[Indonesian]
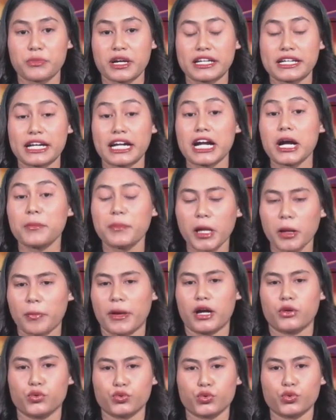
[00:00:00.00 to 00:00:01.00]
kapal Pak
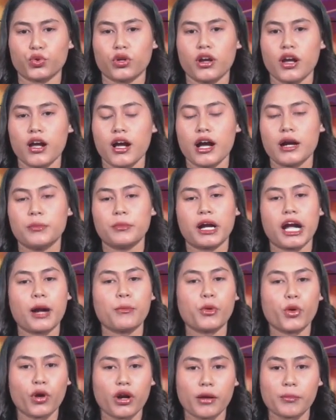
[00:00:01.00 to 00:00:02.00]
untuk
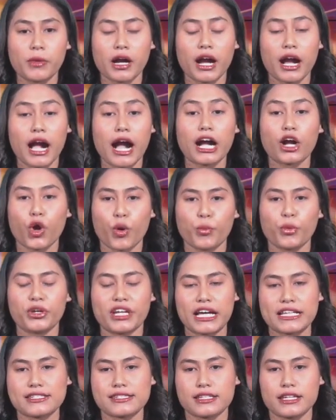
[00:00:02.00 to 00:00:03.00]

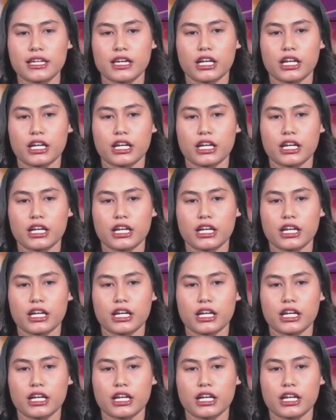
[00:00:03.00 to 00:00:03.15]
mengakomodasi